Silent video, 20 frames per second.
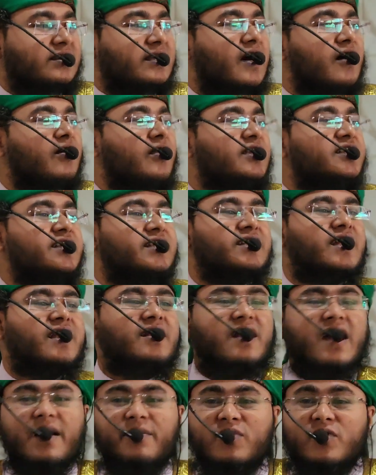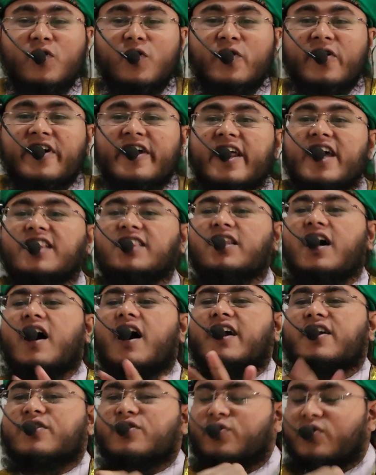তাহলে সেটার নাম হলো গ্রেপ
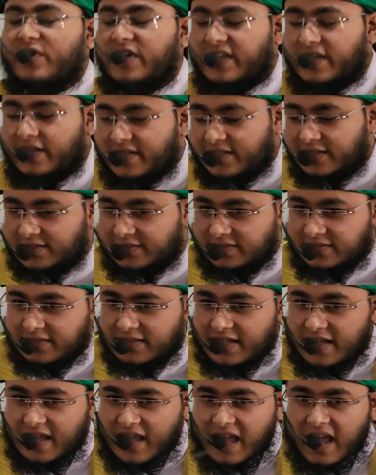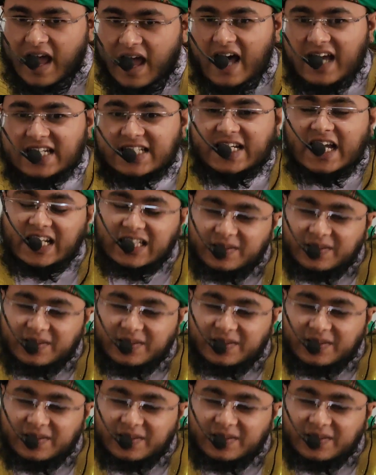আট কুইক আর